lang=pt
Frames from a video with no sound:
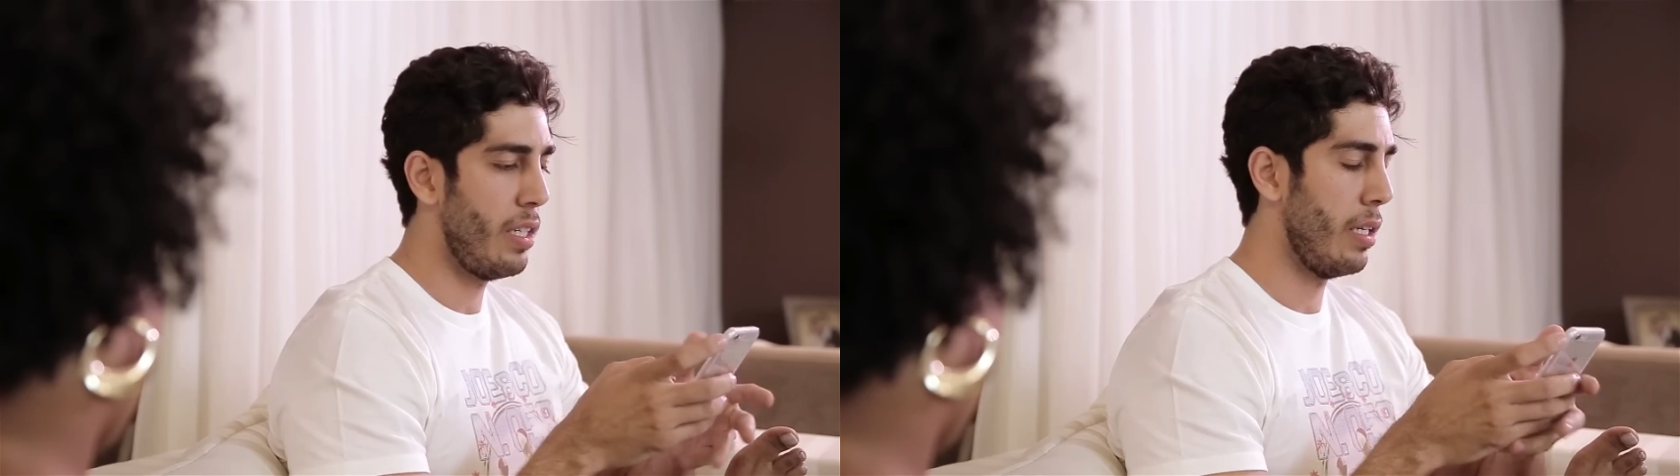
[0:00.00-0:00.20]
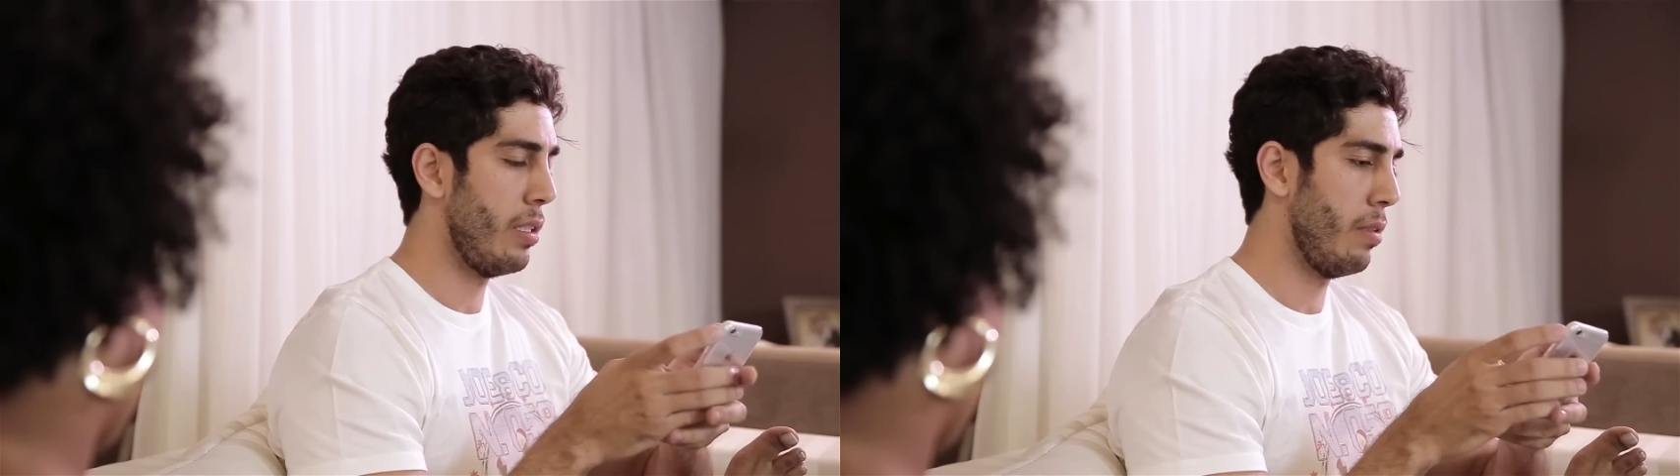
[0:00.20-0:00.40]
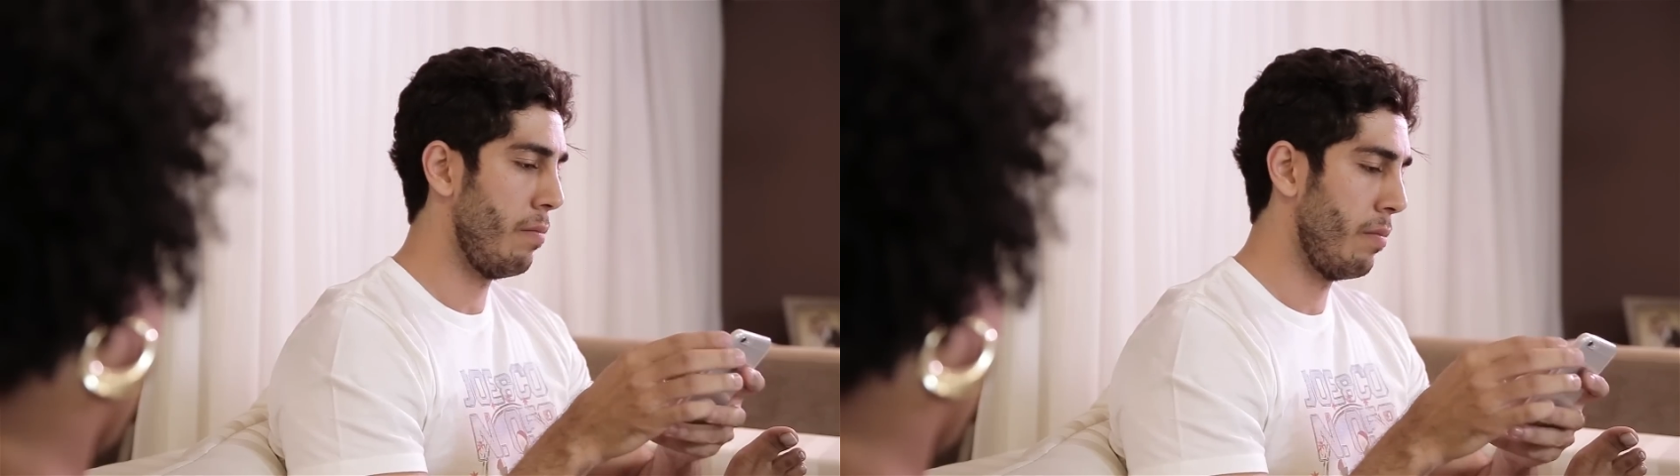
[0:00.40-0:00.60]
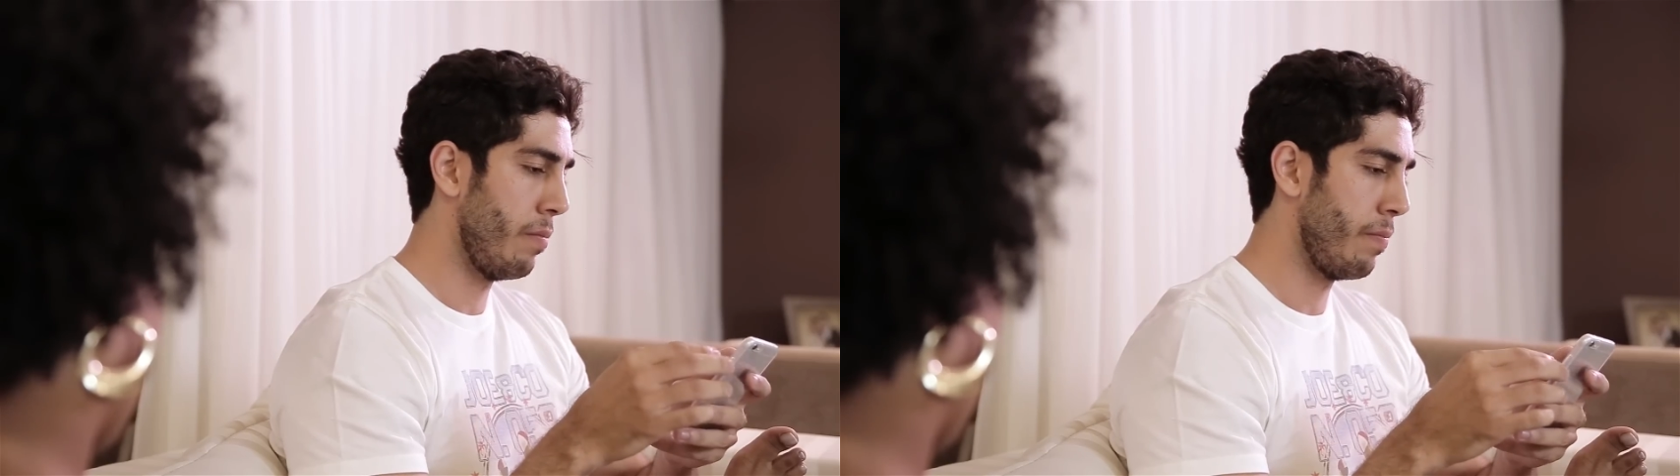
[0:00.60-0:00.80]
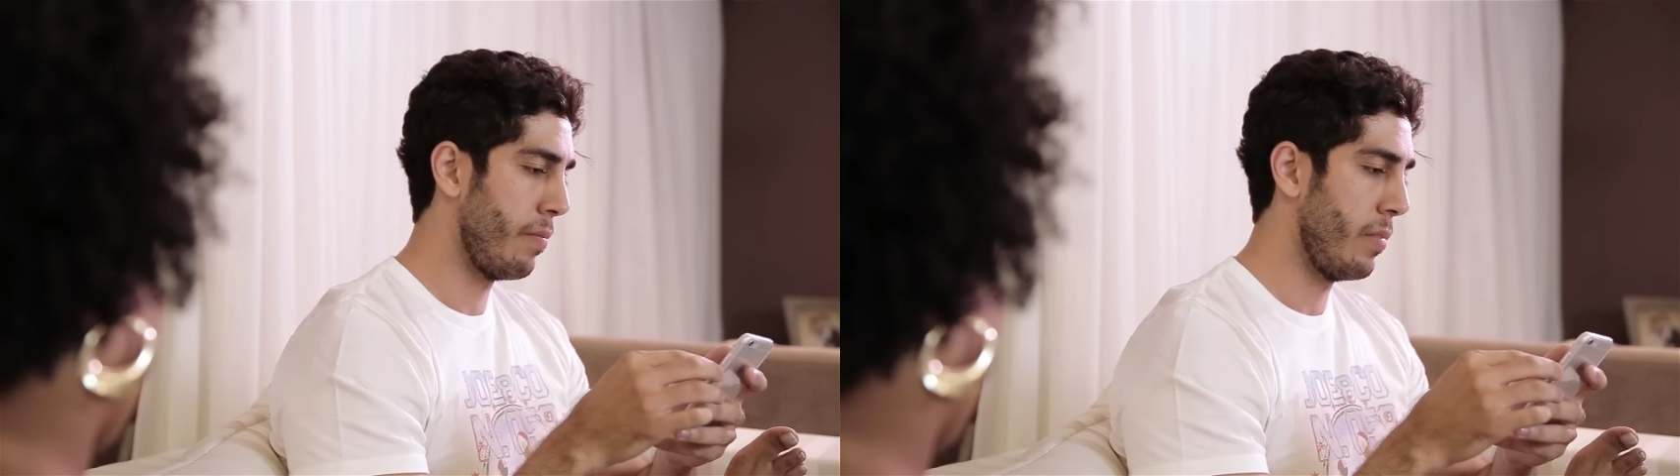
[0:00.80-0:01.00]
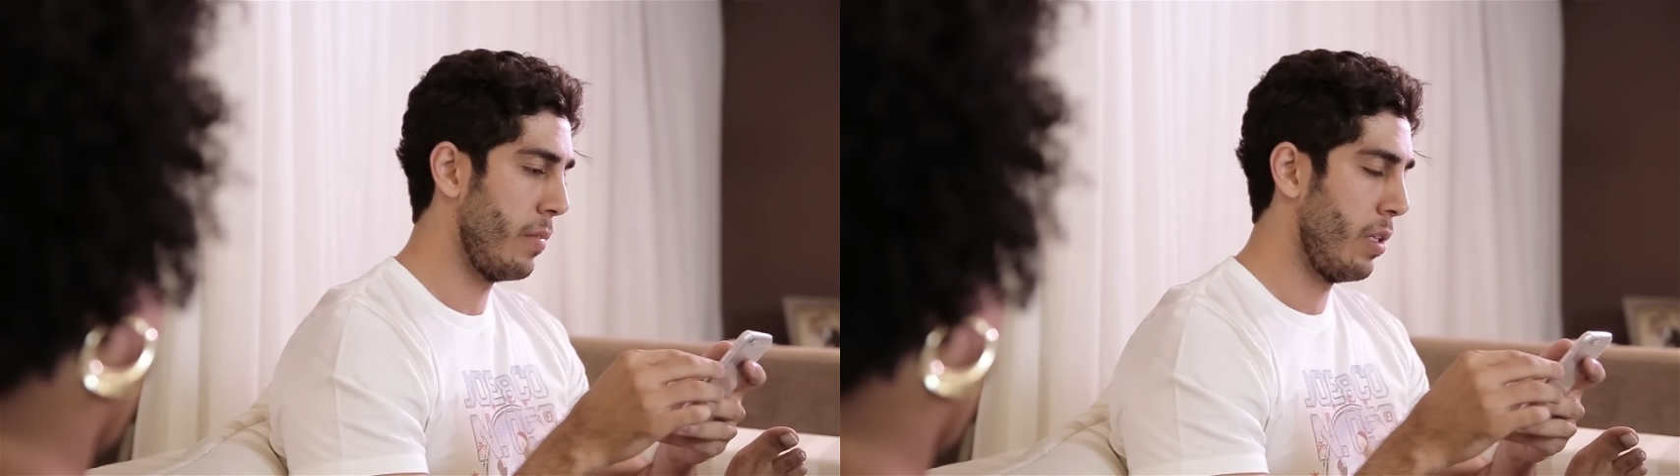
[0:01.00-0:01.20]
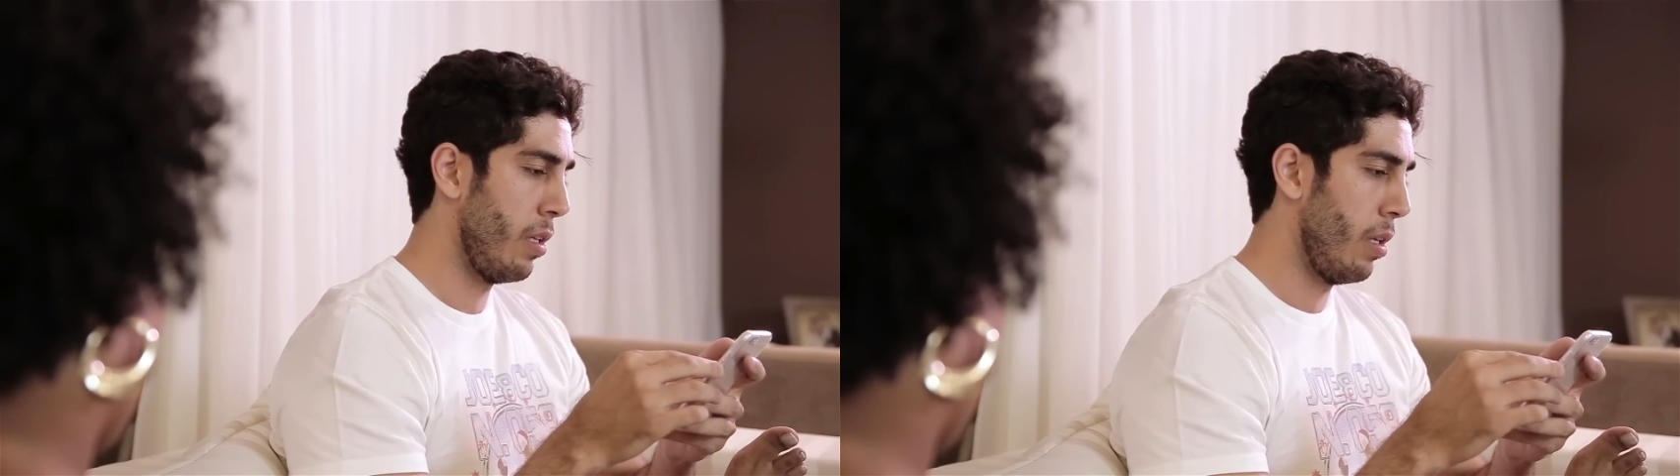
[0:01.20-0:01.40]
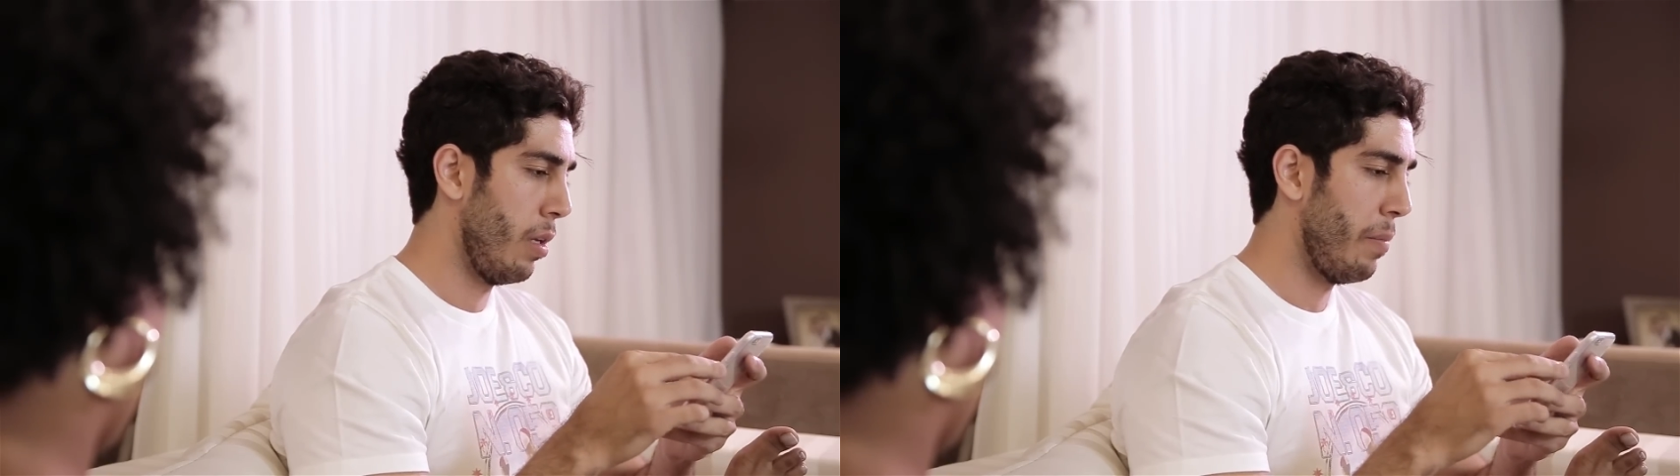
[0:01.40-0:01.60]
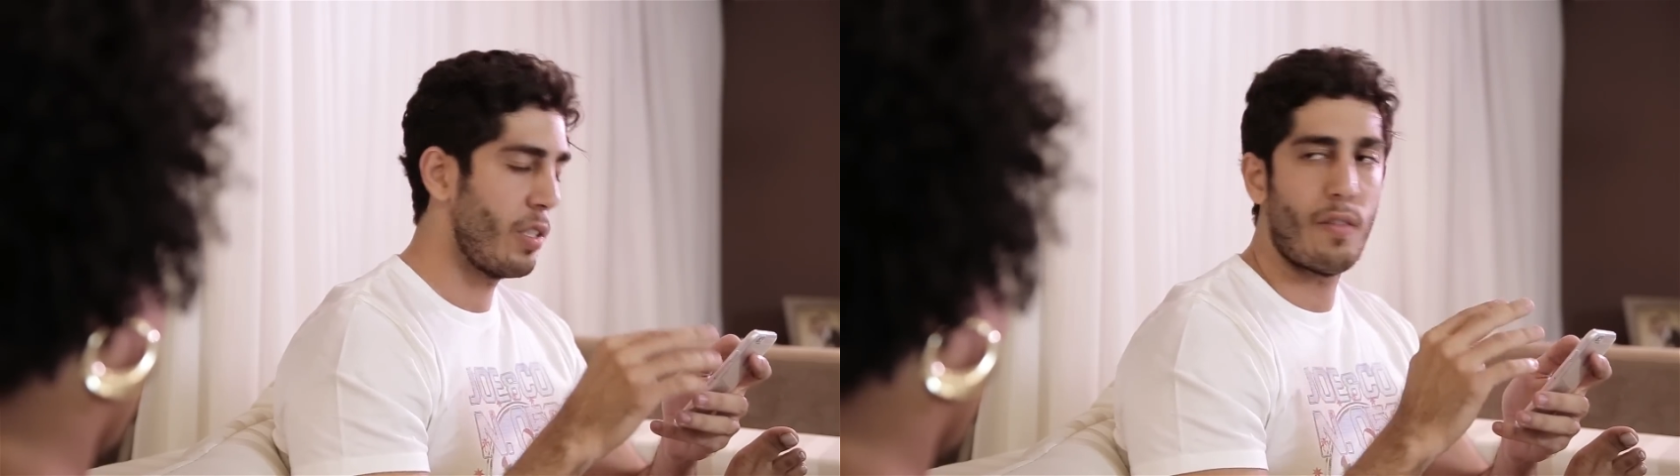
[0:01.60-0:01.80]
verdade. É... Mas